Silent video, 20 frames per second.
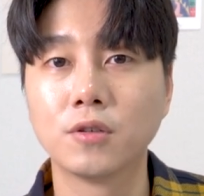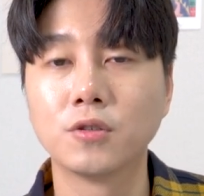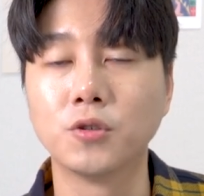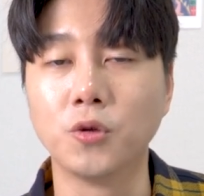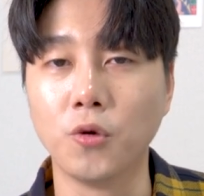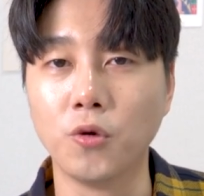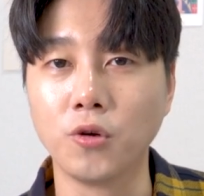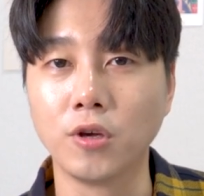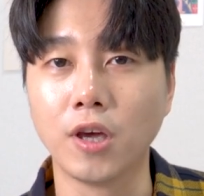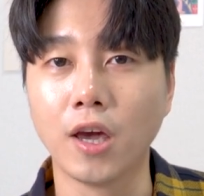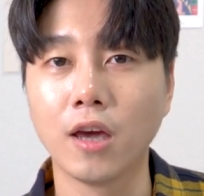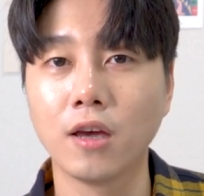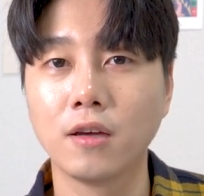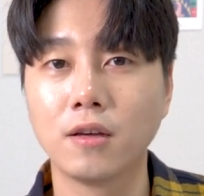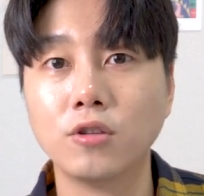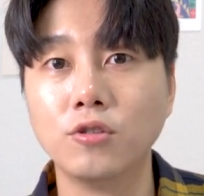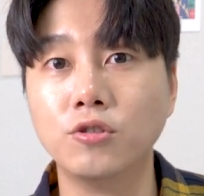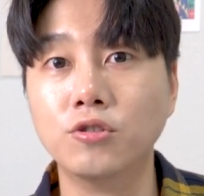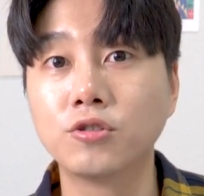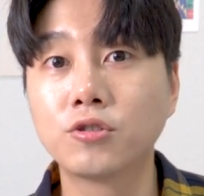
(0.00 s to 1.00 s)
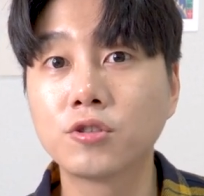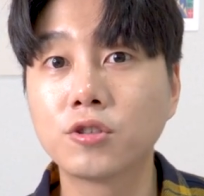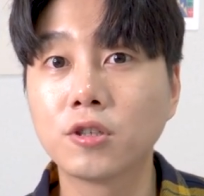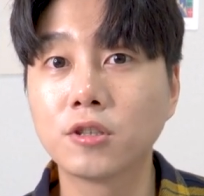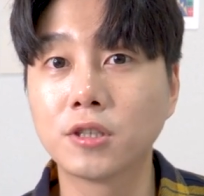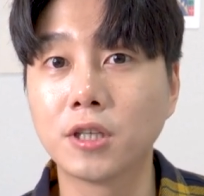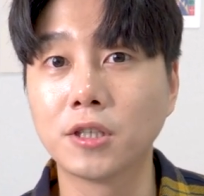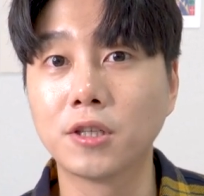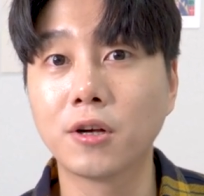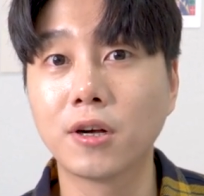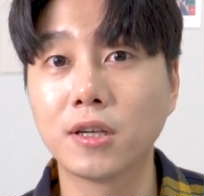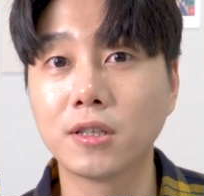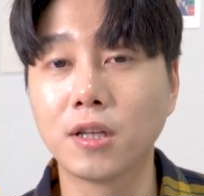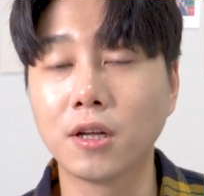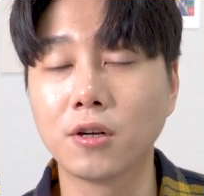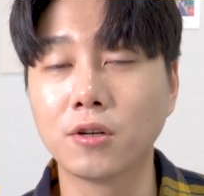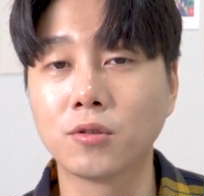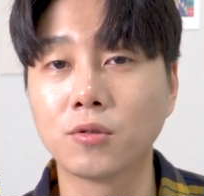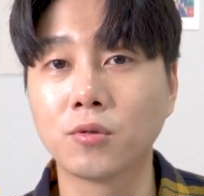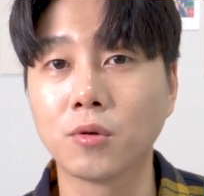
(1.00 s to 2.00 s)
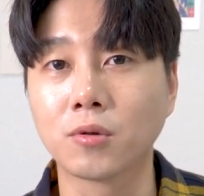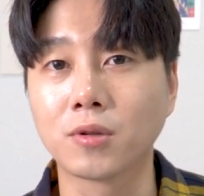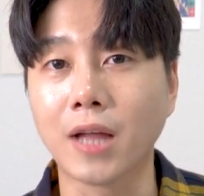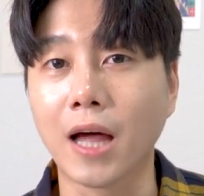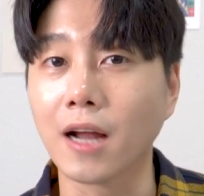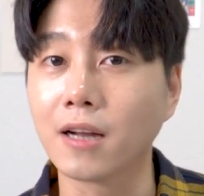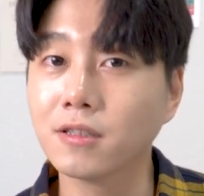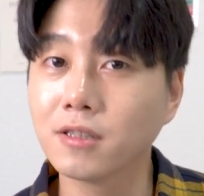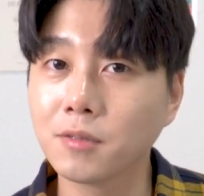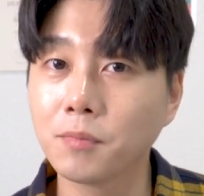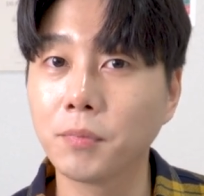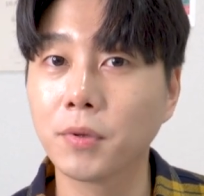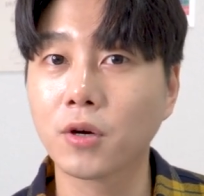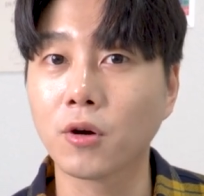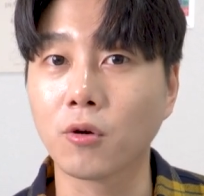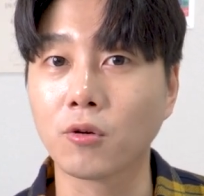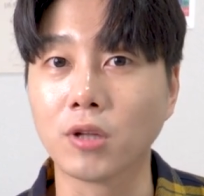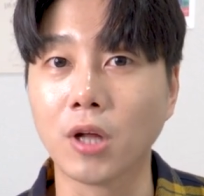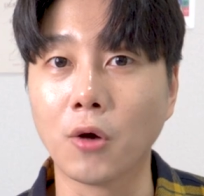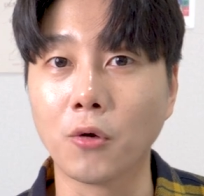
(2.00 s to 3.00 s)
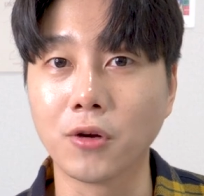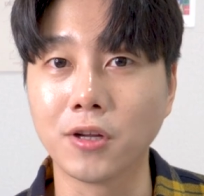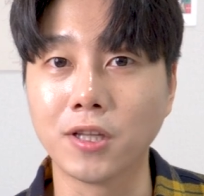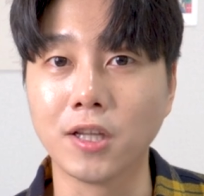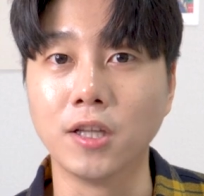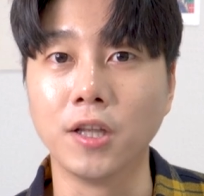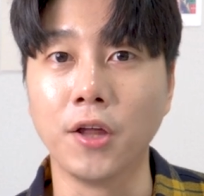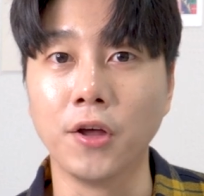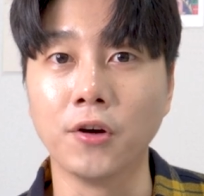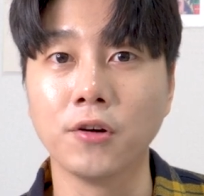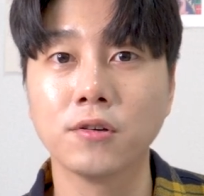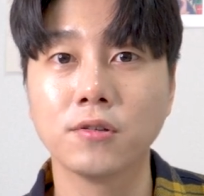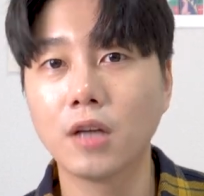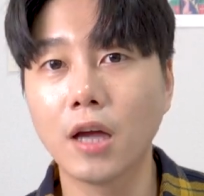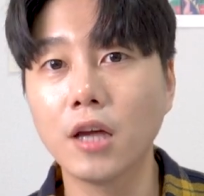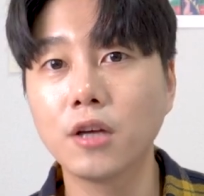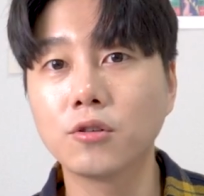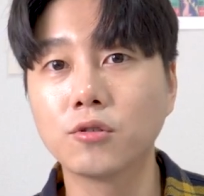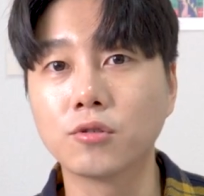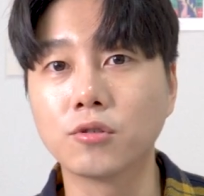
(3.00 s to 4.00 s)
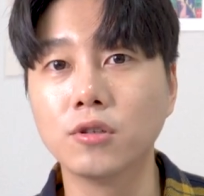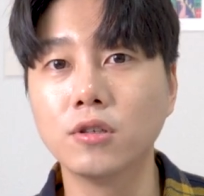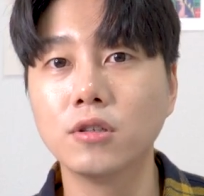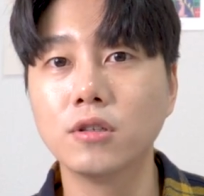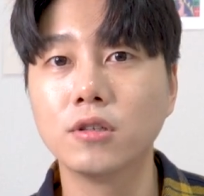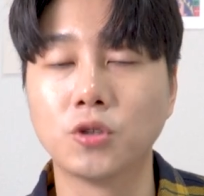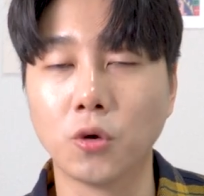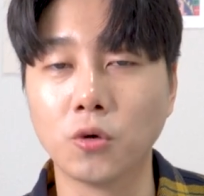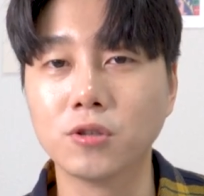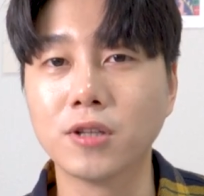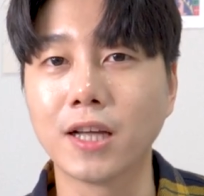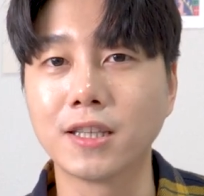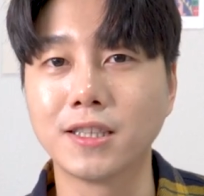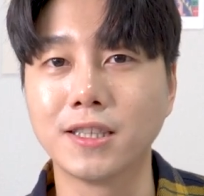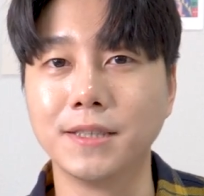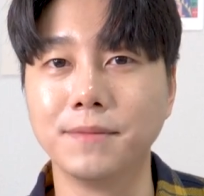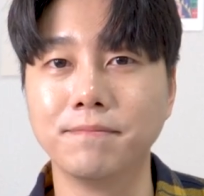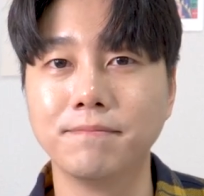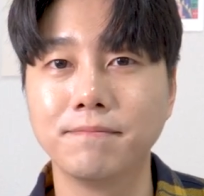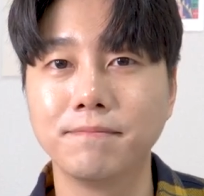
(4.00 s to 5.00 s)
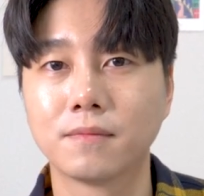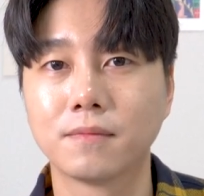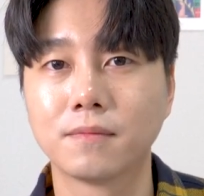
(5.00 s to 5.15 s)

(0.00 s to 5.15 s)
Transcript: 조용히 해 뉴스를 재생할 때는 또 다른 스피커로 나오게 되네요 헤이 h e 구글 좋은 아침